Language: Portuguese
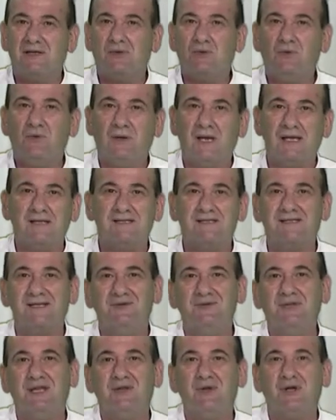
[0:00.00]
ao
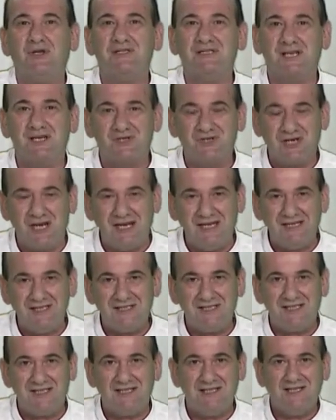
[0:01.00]
coração da nossa
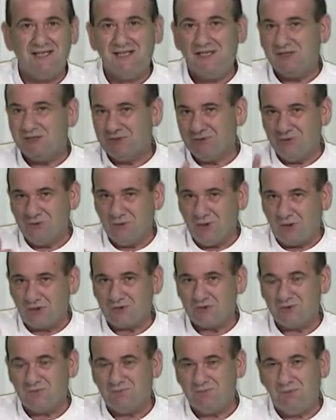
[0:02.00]
gente, do
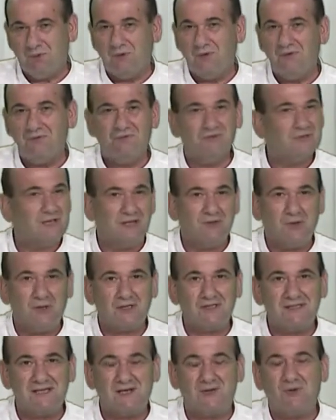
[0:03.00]
nosso povo, da
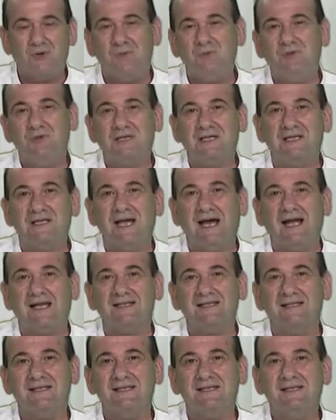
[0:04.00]
nossa
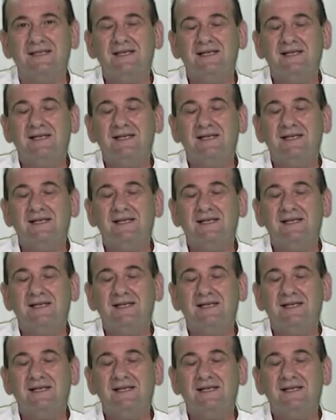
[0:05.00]
comunidade,